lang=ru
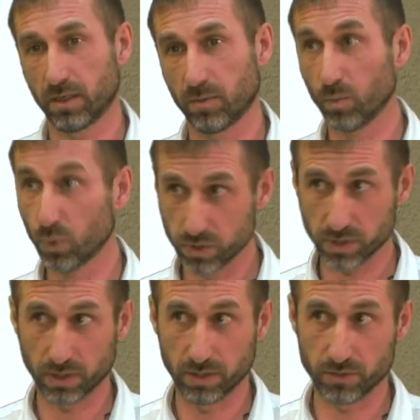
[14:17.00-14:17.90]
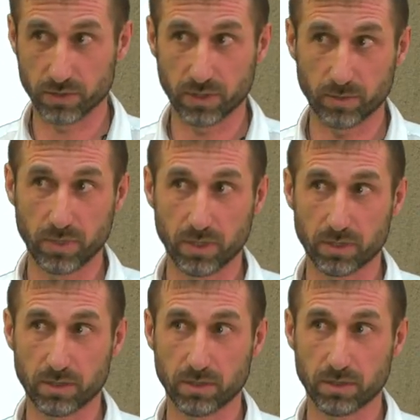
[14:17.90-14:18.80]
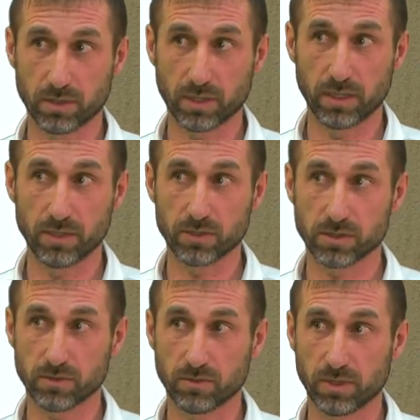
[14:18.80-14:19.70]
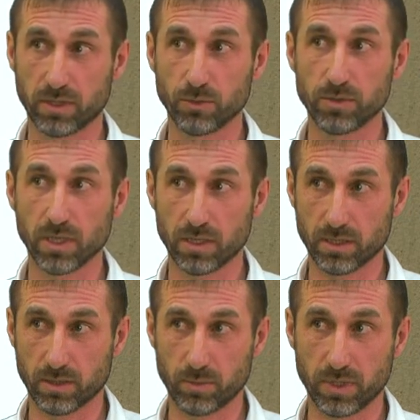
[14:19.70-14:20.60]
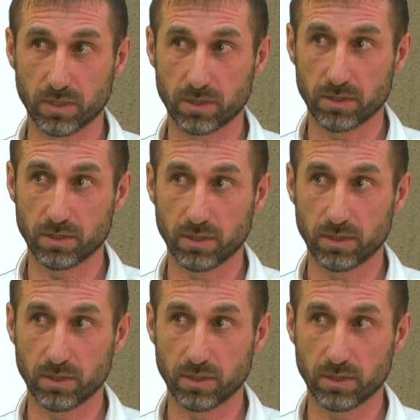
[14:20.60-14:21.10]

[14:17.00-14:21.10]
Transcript: мусора даже на объекте – количество людей на объекте,